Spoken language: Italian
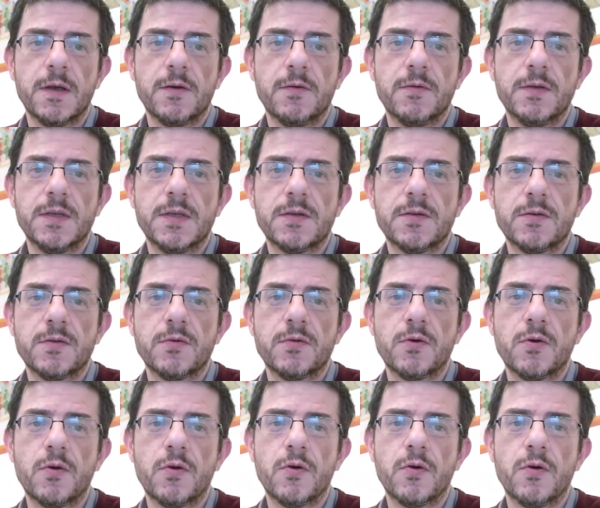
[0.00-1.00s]
Quindi
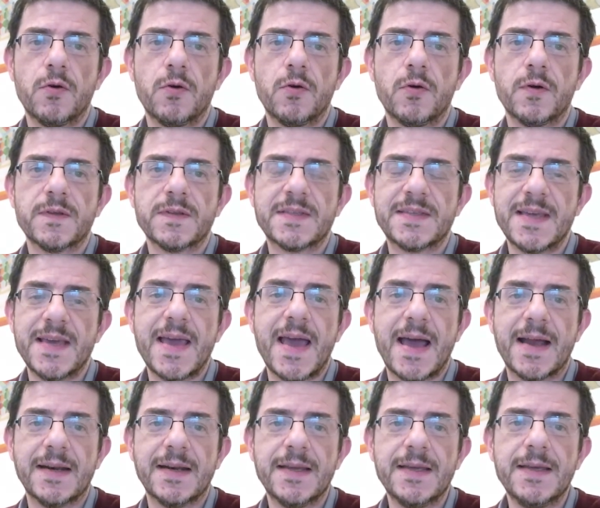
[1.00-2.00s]
sono sei
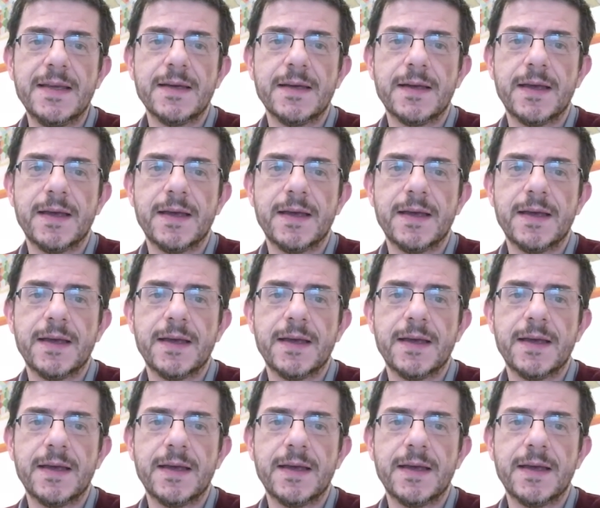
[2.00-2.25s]
anni